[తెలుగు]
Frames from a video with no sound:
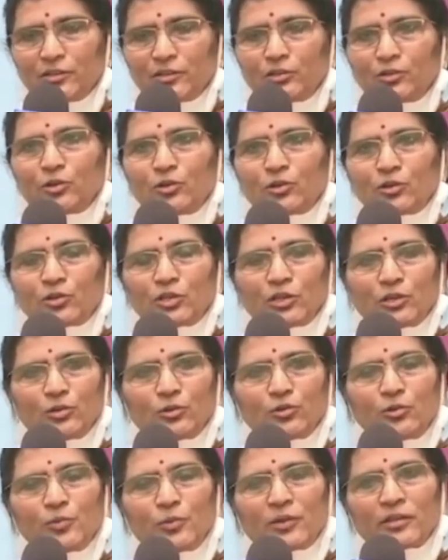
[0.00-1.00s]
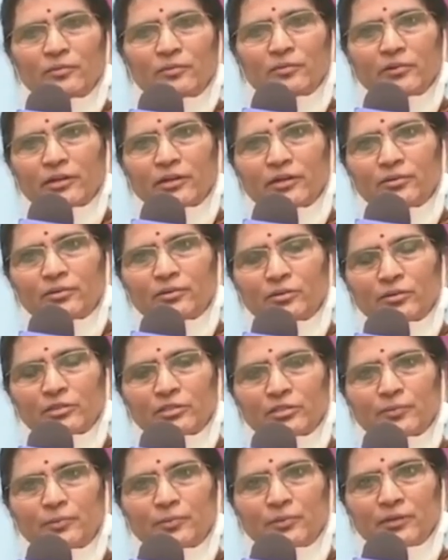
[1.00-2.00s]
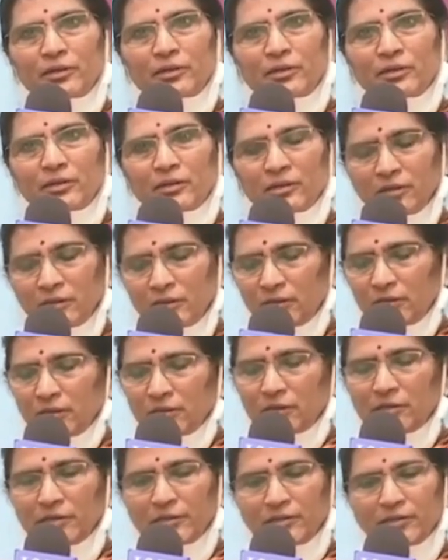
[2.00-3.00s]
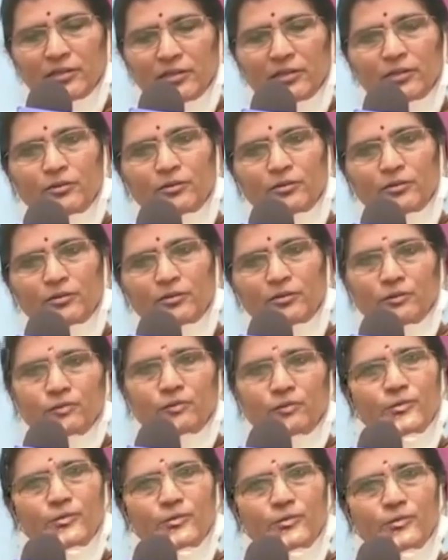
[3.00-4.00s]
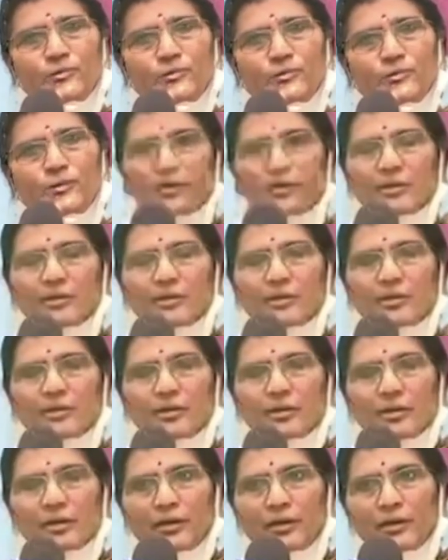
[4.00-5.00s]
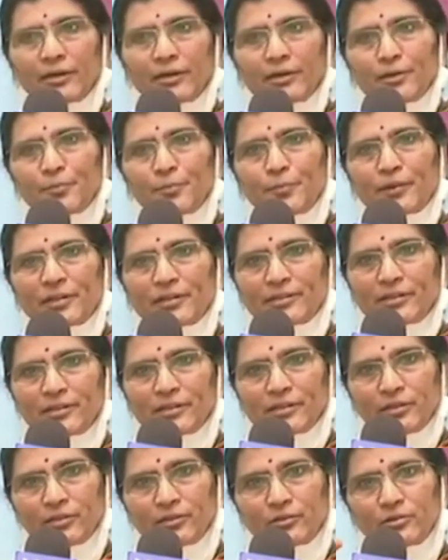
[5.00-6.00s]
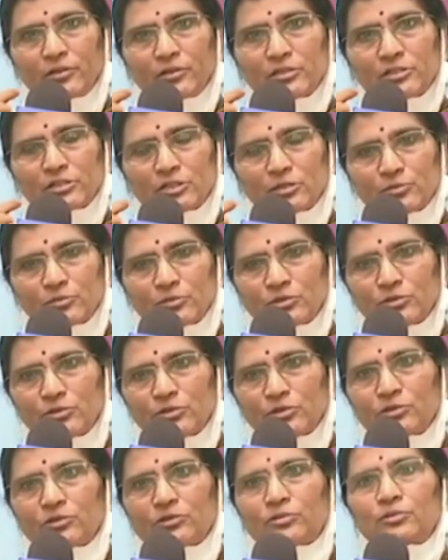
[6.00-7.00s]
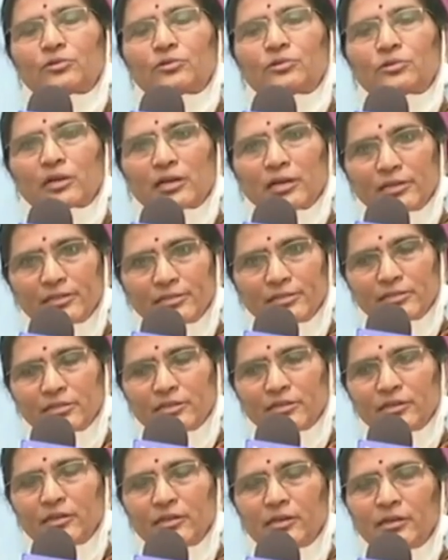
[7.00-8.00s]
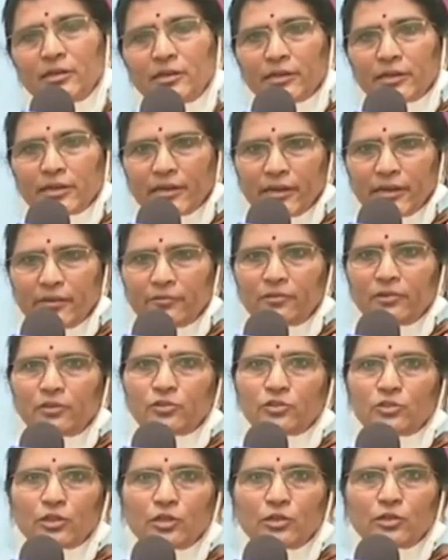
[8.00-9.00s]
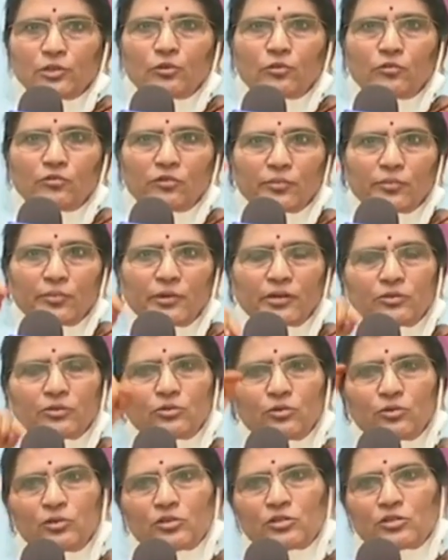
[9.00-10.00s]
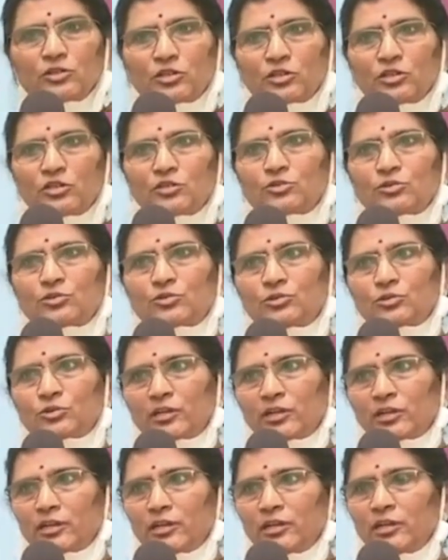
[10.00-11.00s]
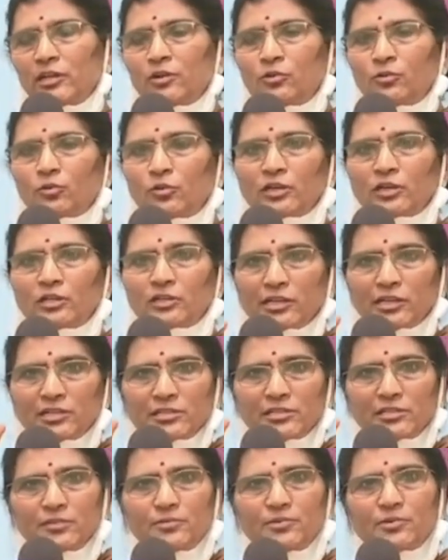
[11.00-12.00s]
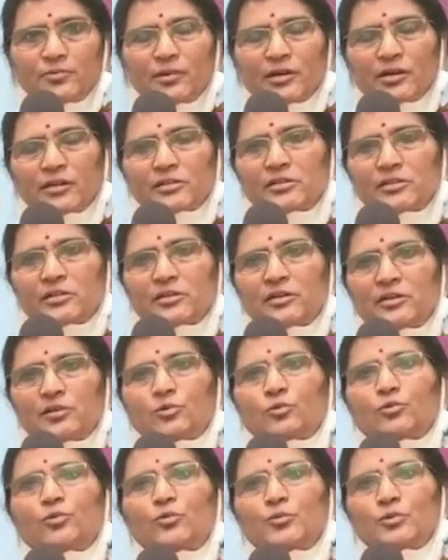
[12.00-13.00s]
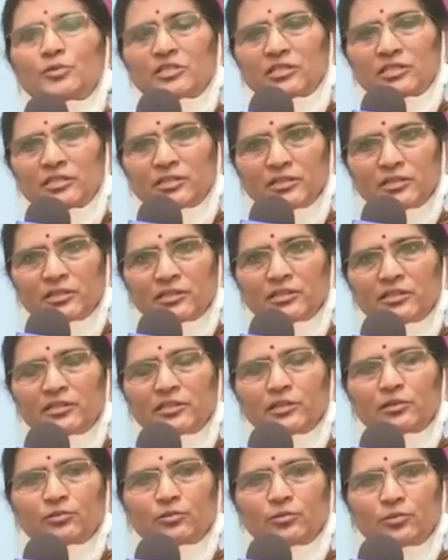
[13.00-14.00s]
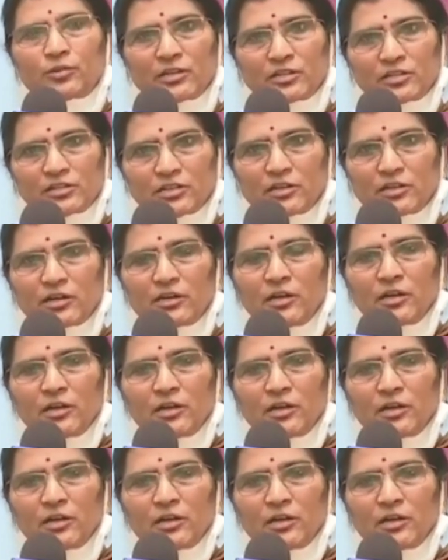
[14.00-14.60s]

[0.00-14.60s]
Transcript: ఇందులో తెలుగు పదం ఎక్కడుందో చెప్పండి ఇదంతా కూడా తెలుగు పద్యమే కానీ ప్రతిదీ కూడా సంస్కృతంతో కలిసి కేవలం తెలుగు విభక్తుల్ని చేర్చుకొని ఒక తత్సమ భాషగా రూపు చెందింది తెలుగు భాష